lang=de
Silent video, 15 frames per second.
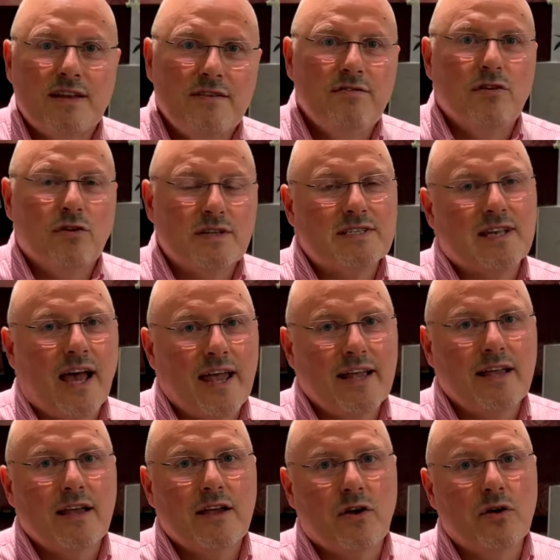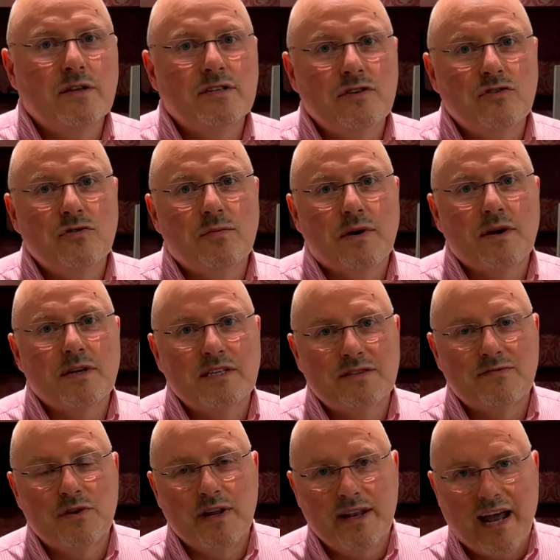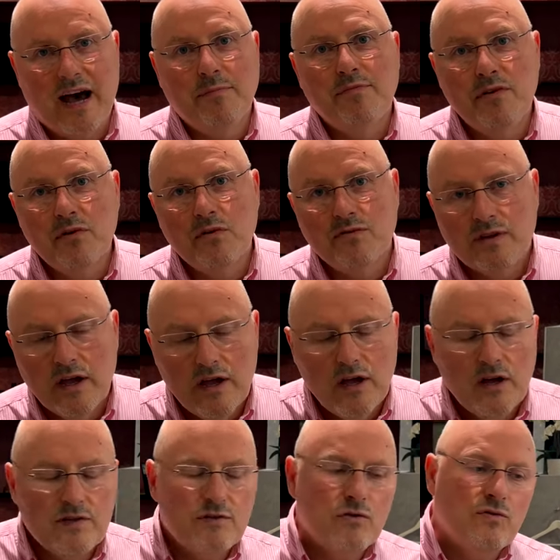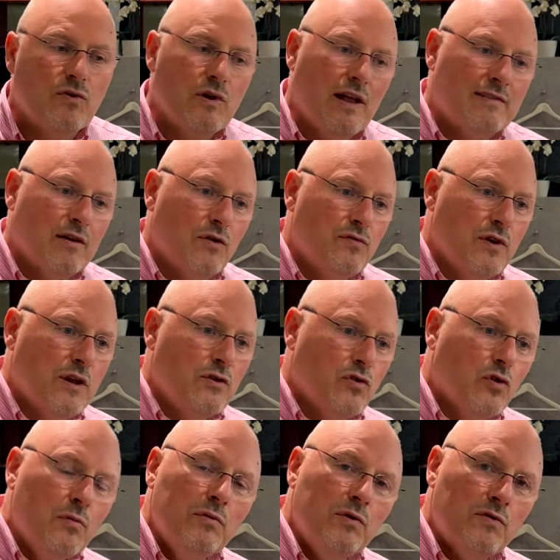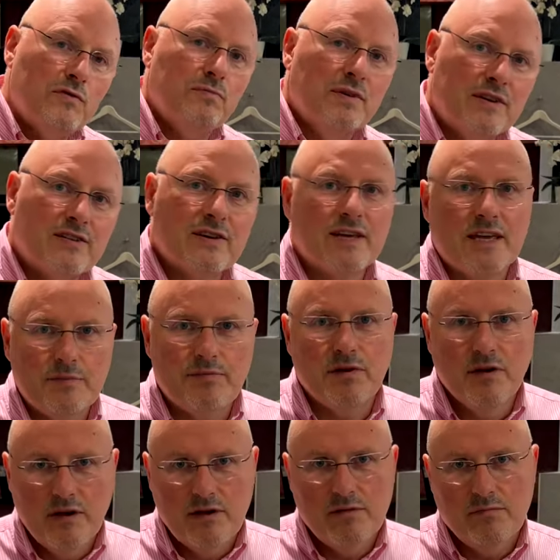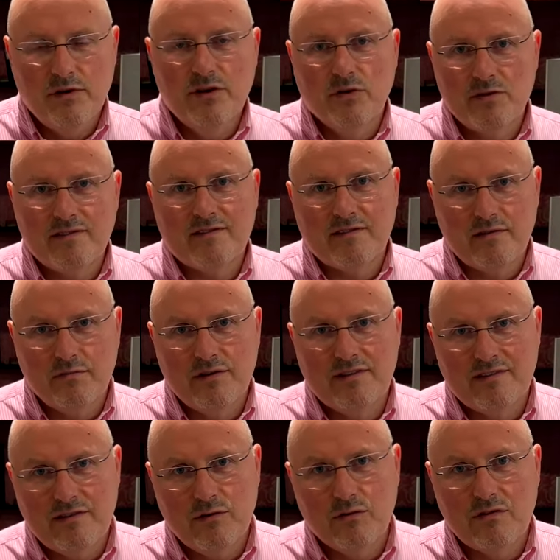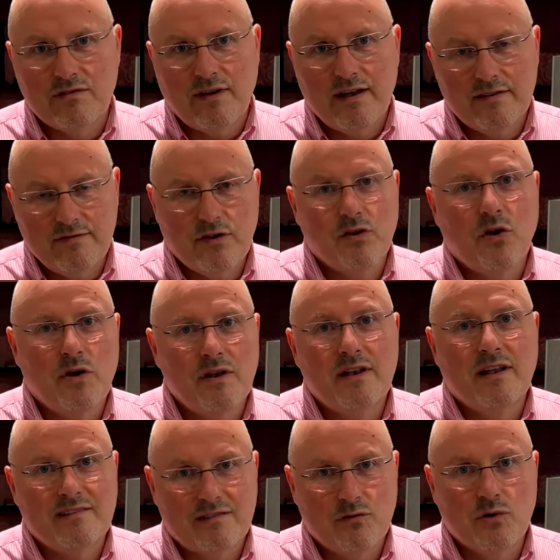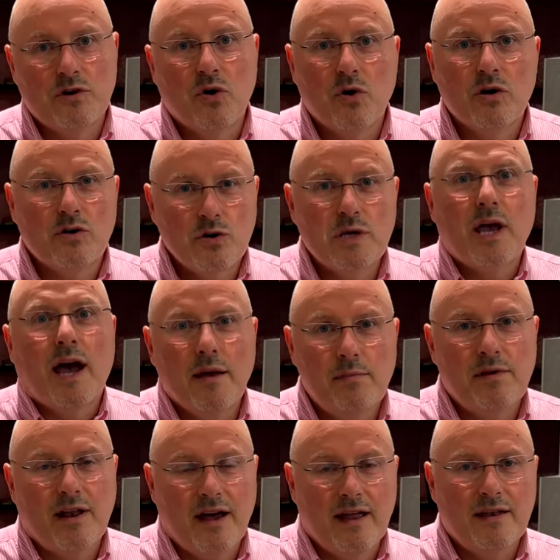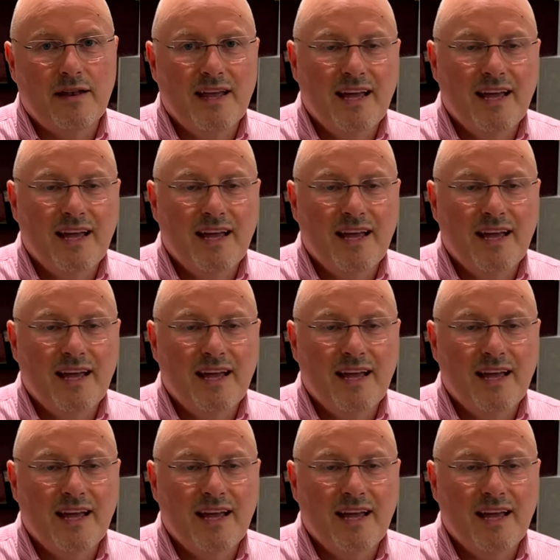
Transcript: die wir euch zeigen, könnt ihr übrigens für den Abluft sowohl als auch für den Umluftbetrieb benutzen, beziehungsweise wir können das so in eure Küche einplanen.